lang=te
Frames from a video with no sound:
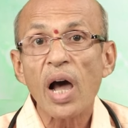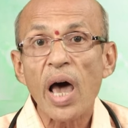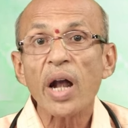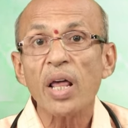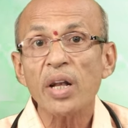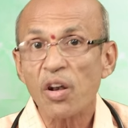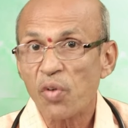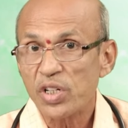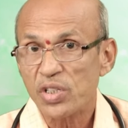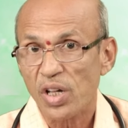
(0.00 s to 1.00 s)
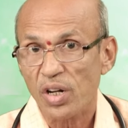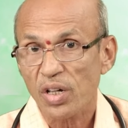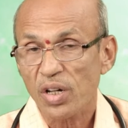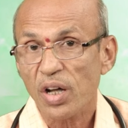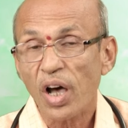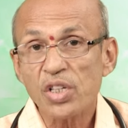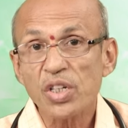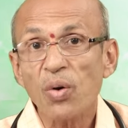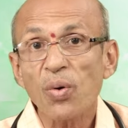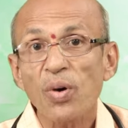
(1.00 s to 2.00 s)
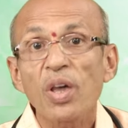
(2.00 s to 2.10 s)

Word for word: కారణాన్ని అన్వేషించాలి అసలు